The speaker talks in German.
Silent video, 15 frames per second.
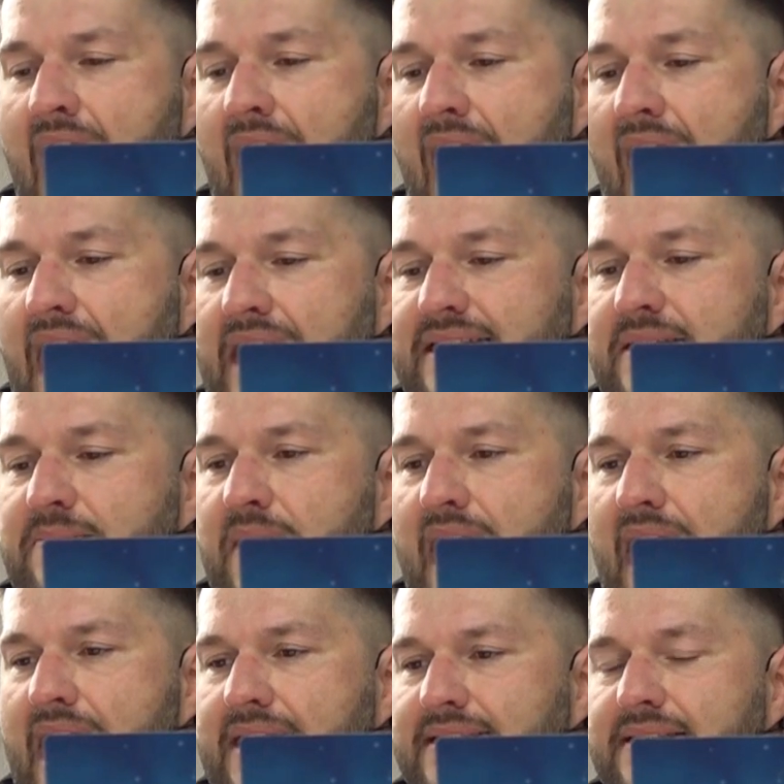an dem
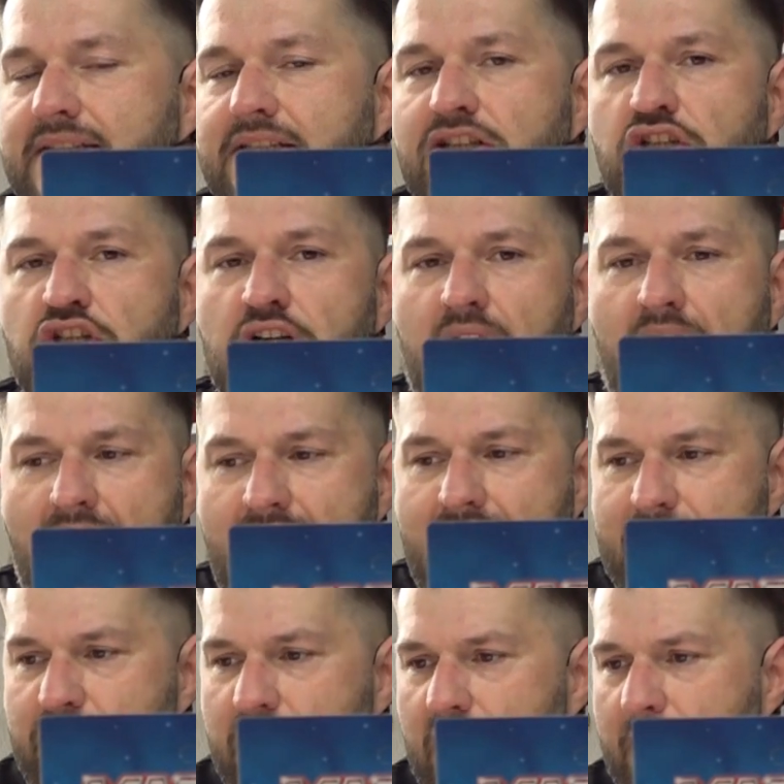ersten
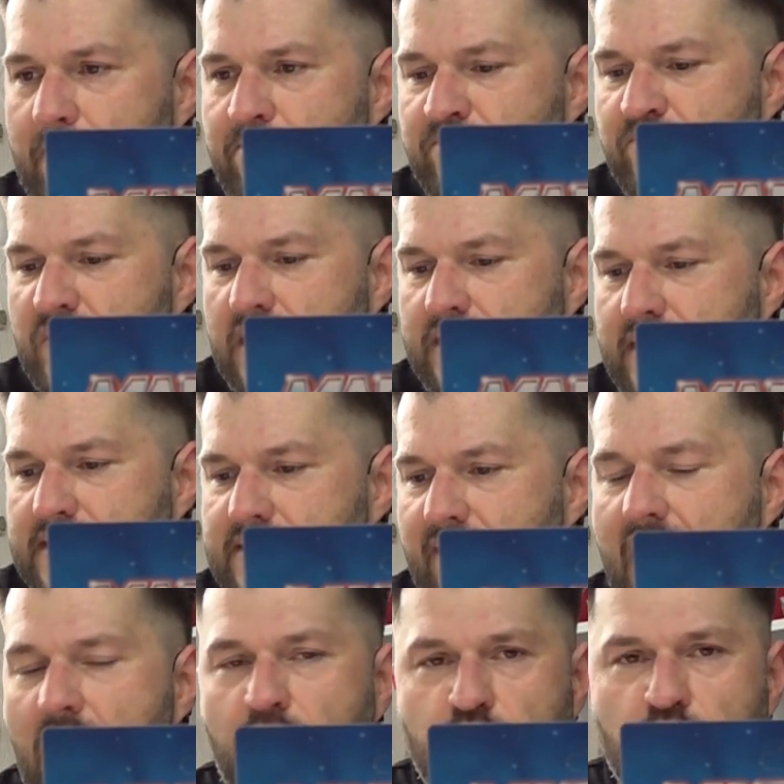Schreiber. Das
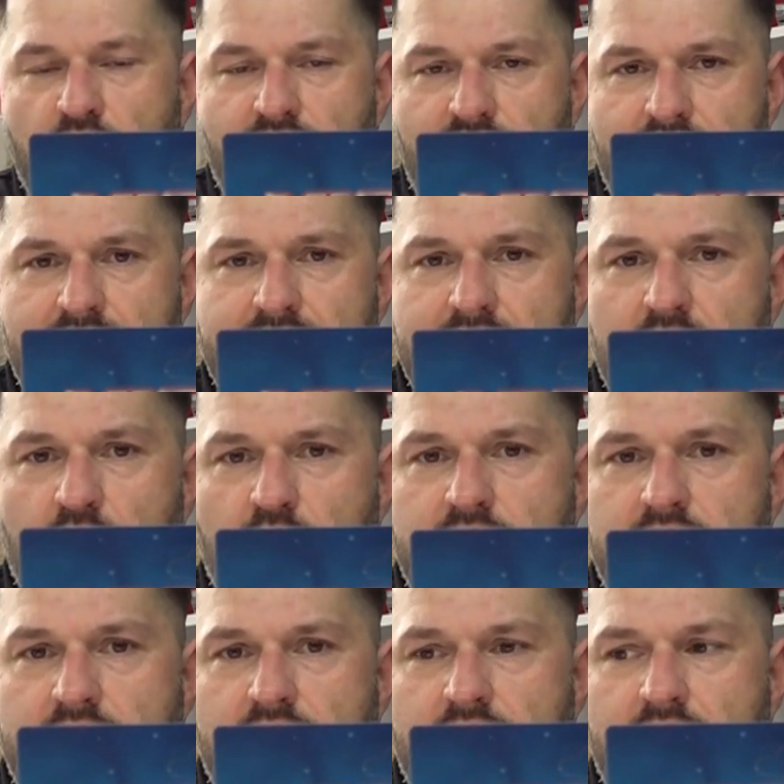war auch so gewesen
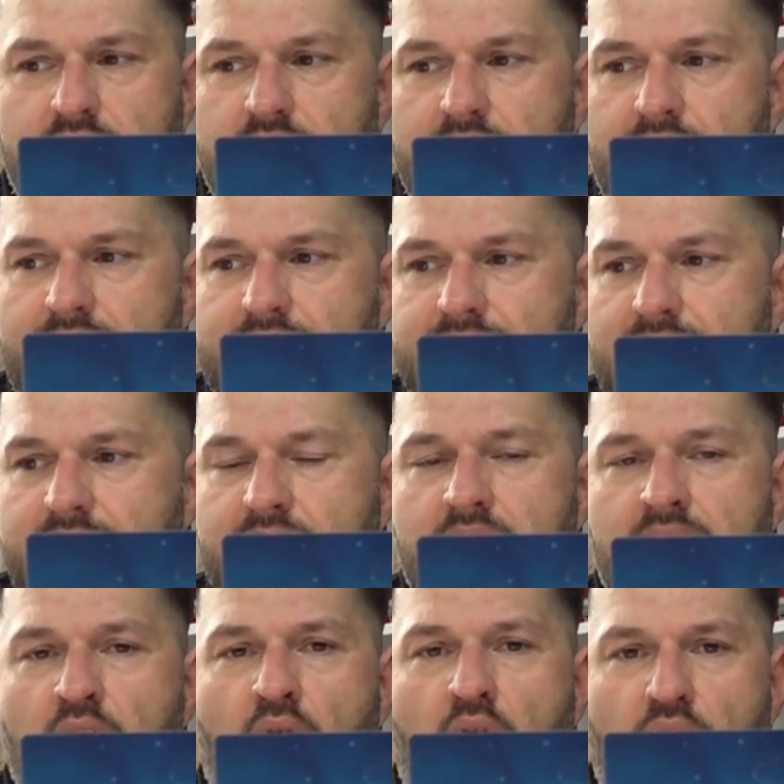und äh, er ist dann
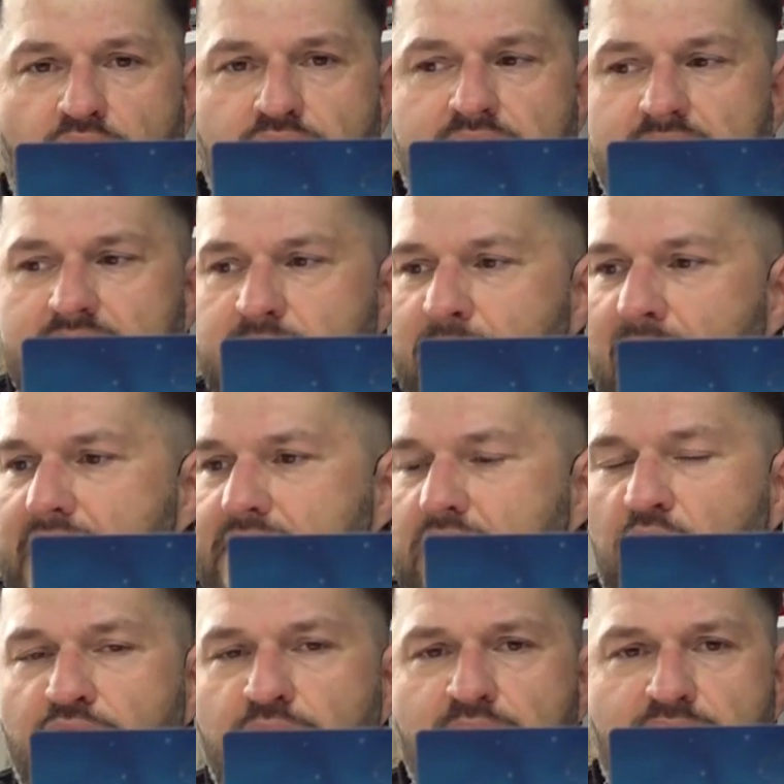hoffentlich bald
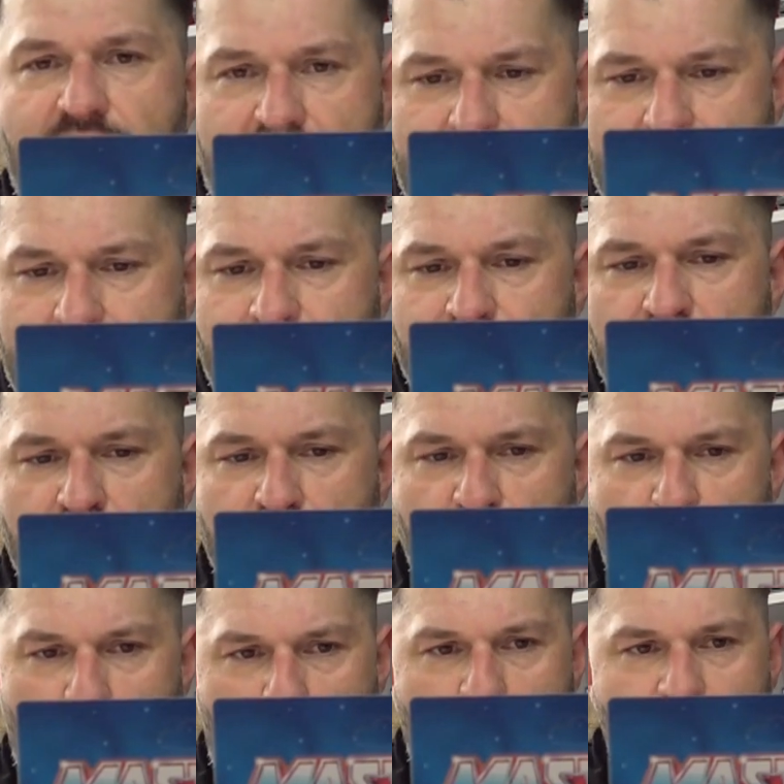auf dem Weg.
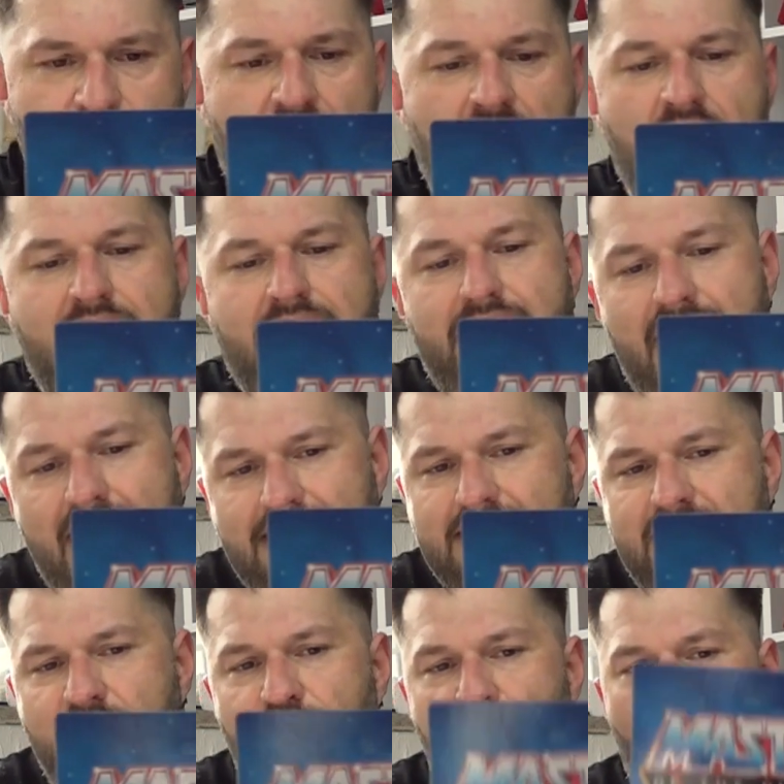So,
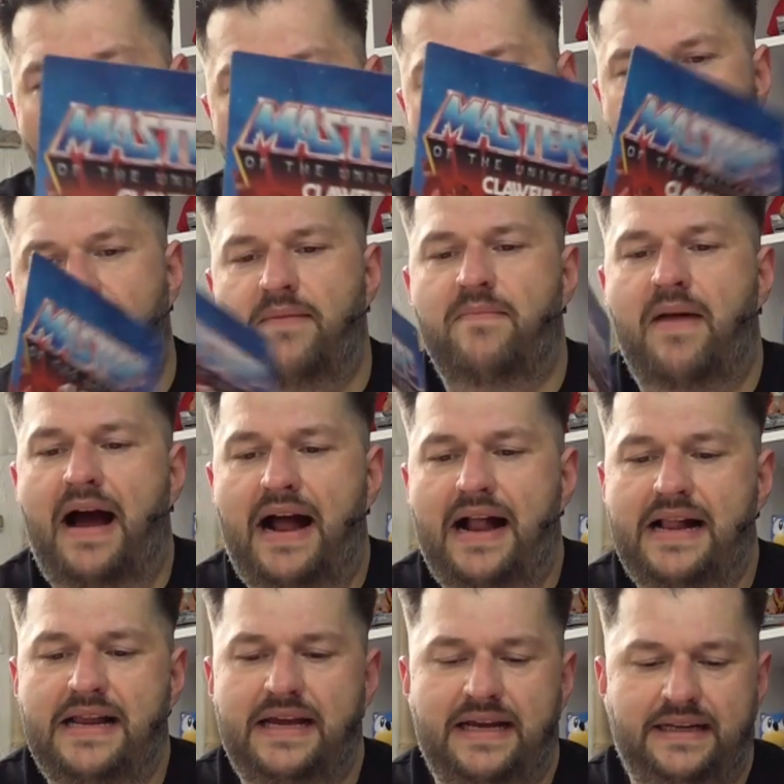jetzt wollen wir
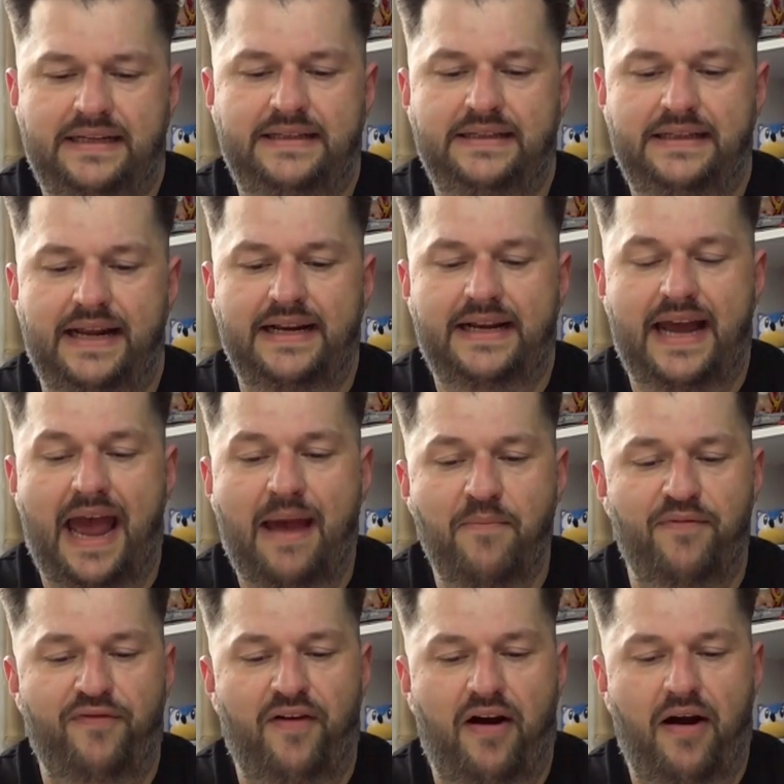mal den
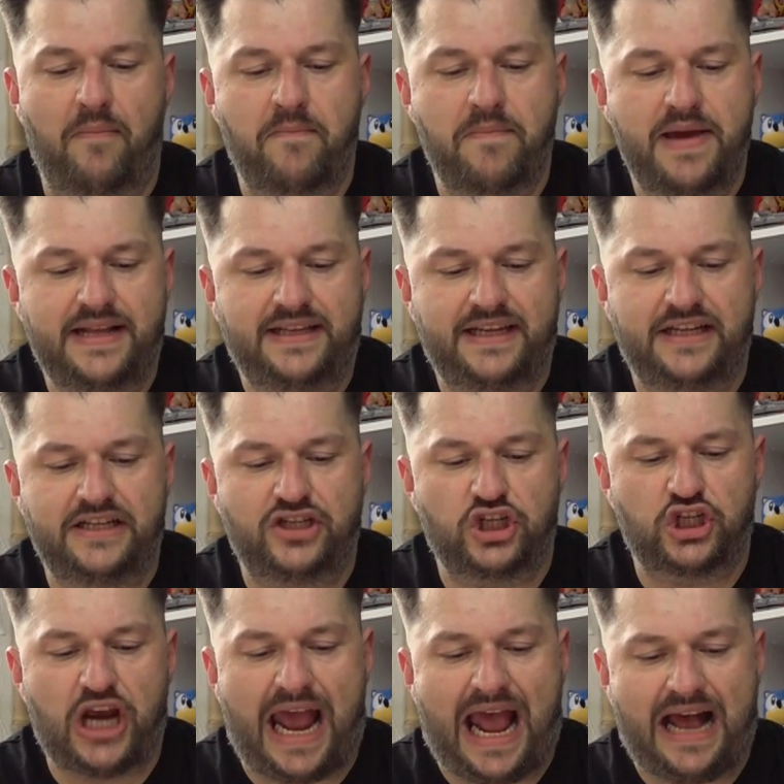Kämpfer mit den
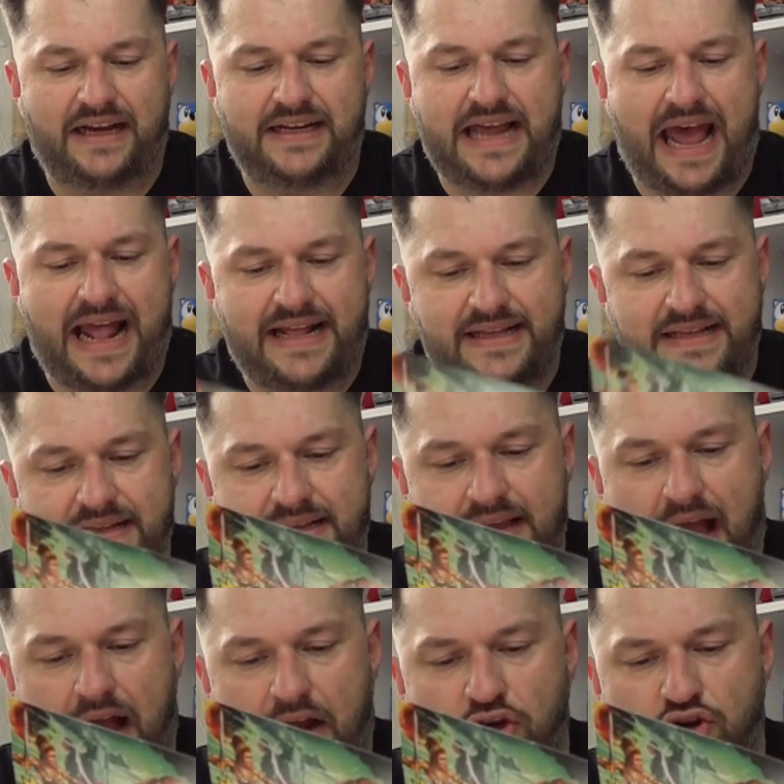Scherenhänden,
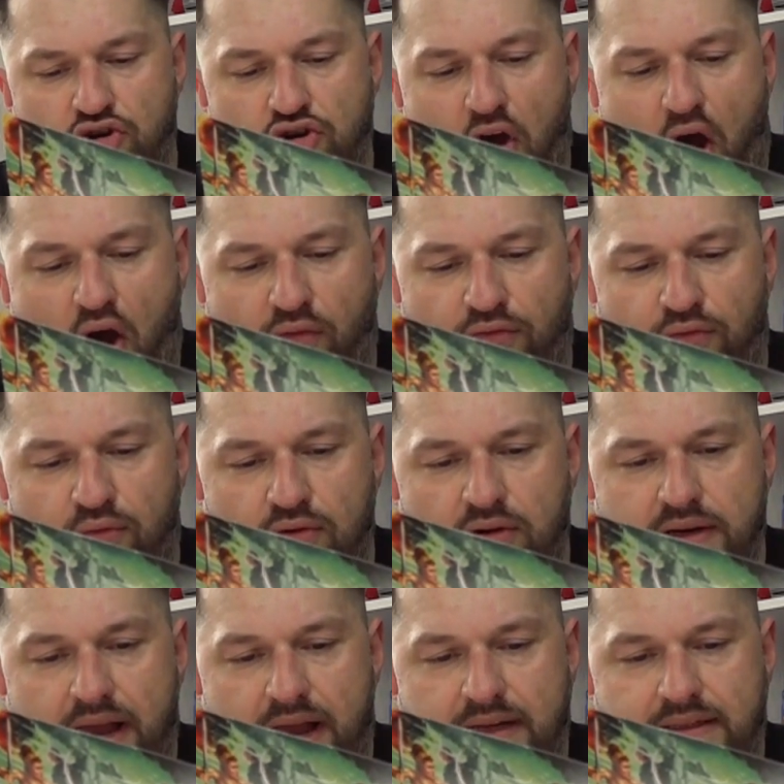ja,
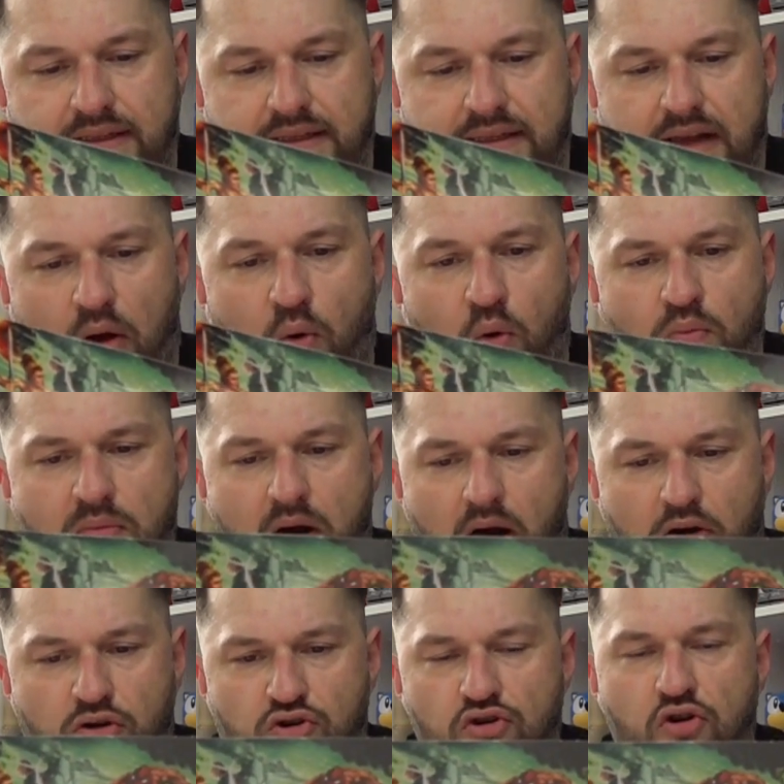Clawful, ja, dieser
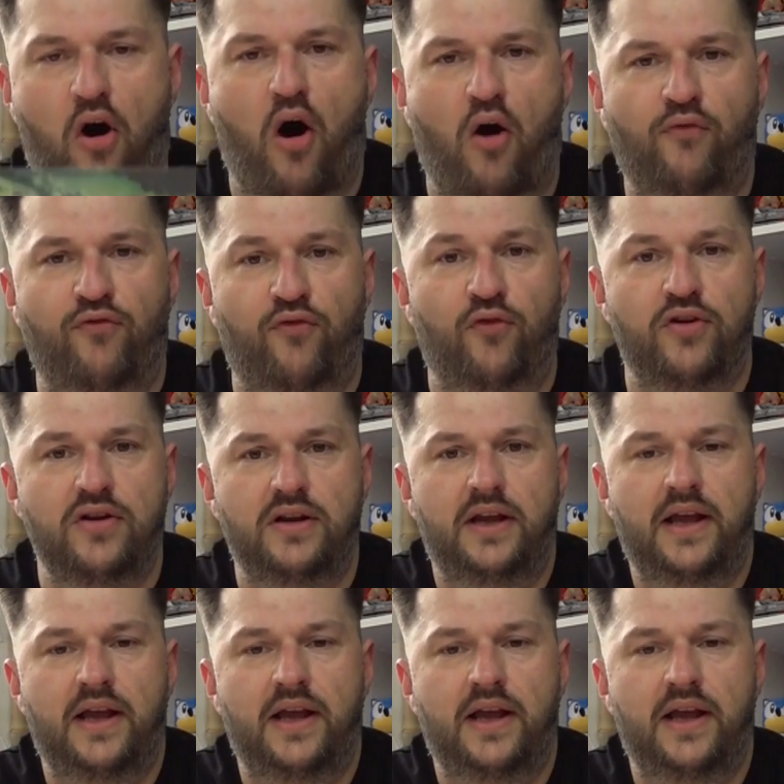Hummer Clawful,